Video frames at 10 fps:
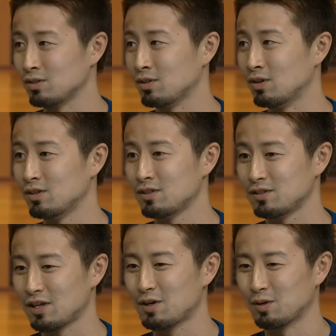と
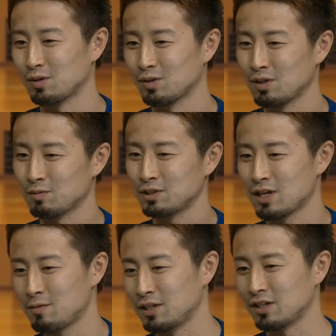全国どこでも試
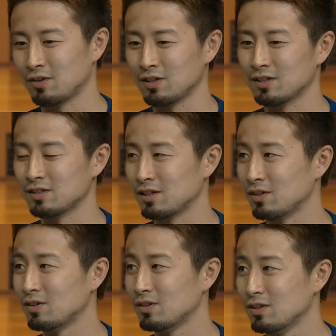合見に来てくれたんですけど
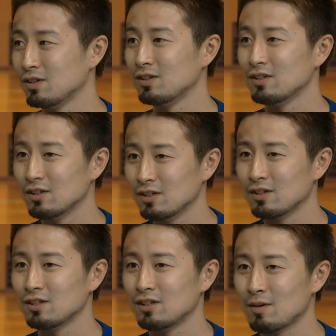
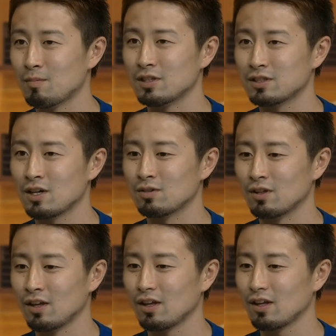やっぱ近く
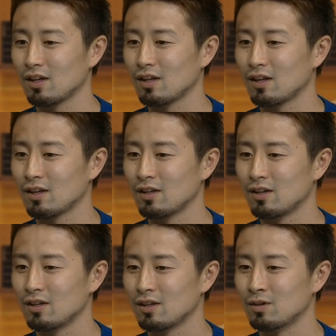で
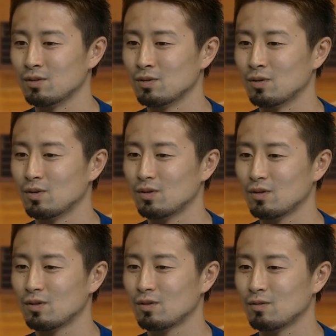やると
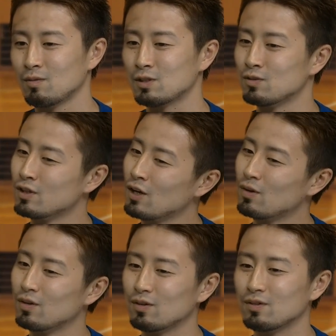そうだよね、まあ、そんな
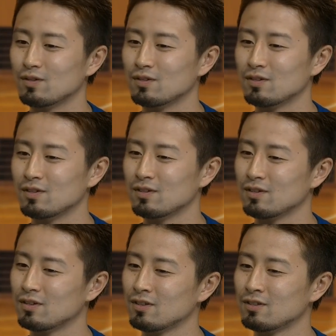
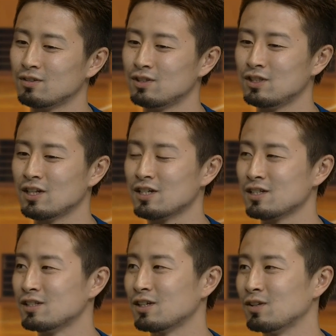口には出さ
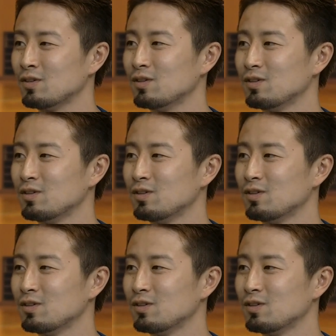ないですけど、う